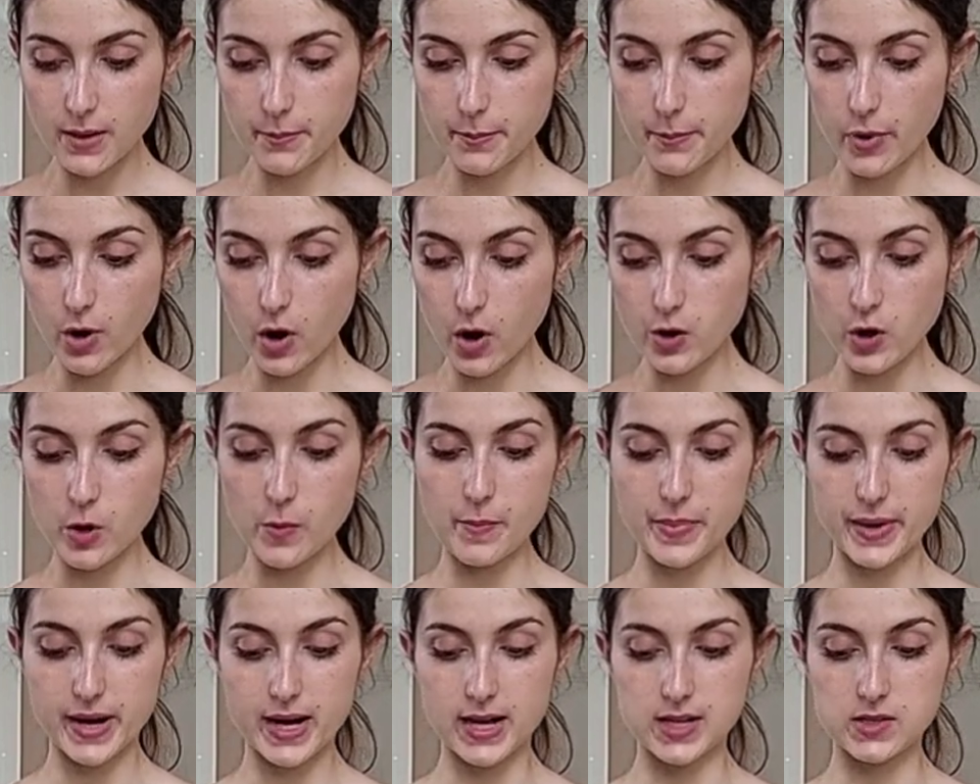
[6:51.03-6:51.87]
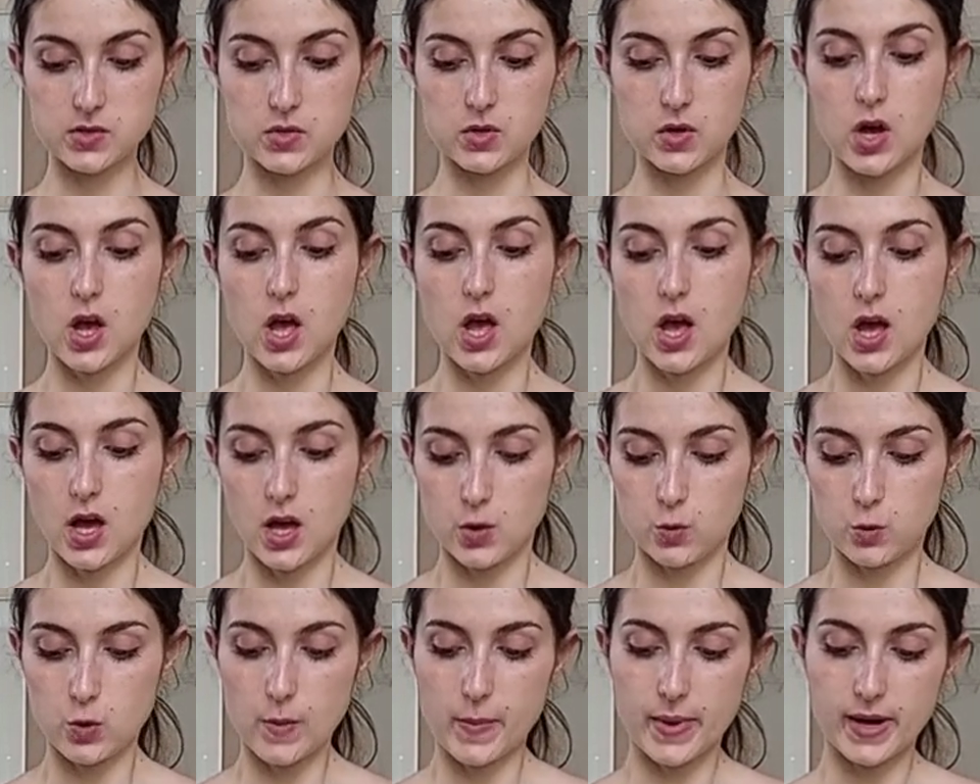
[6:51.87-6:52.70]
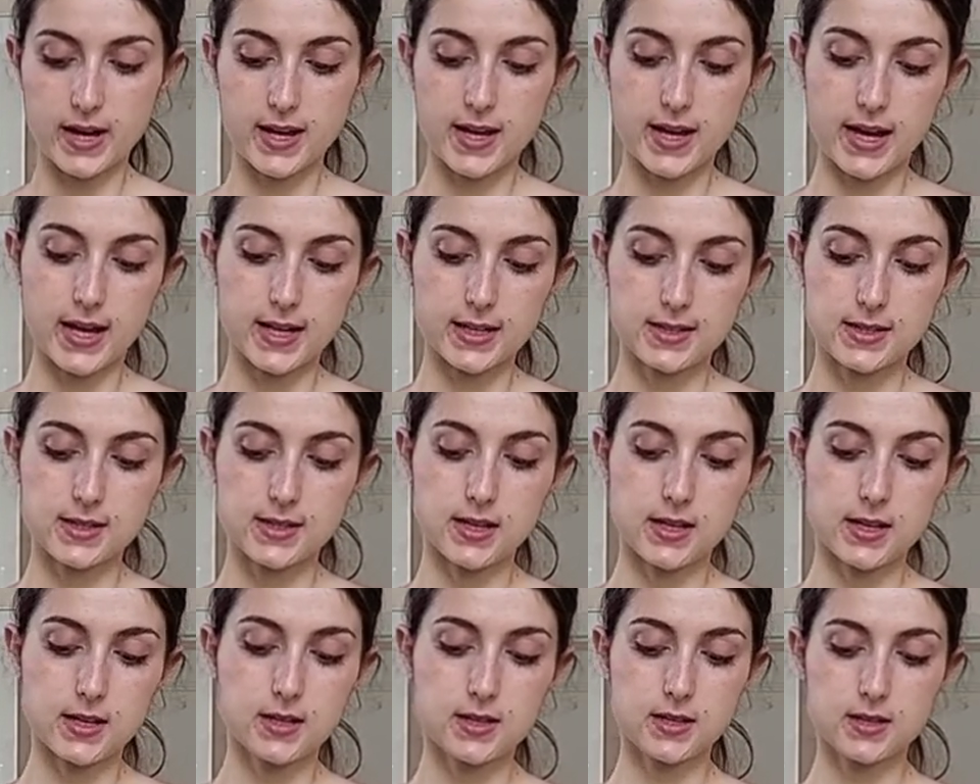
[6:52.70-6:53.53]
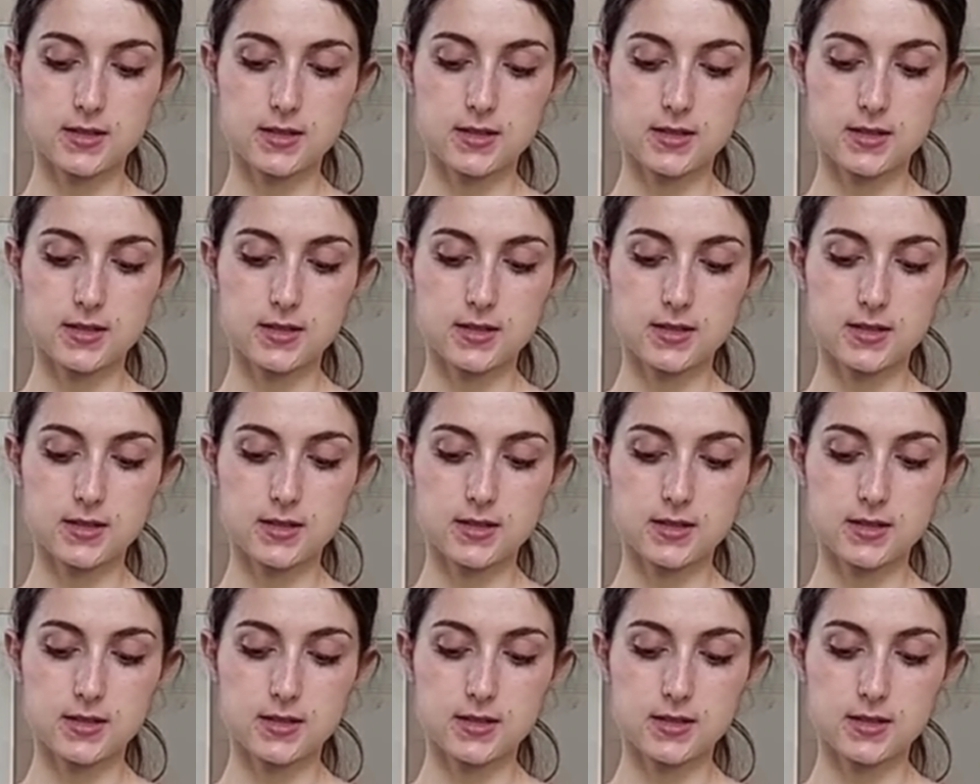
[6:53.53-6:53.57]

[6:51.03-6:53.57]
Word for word: Poi ho preso due pacchetti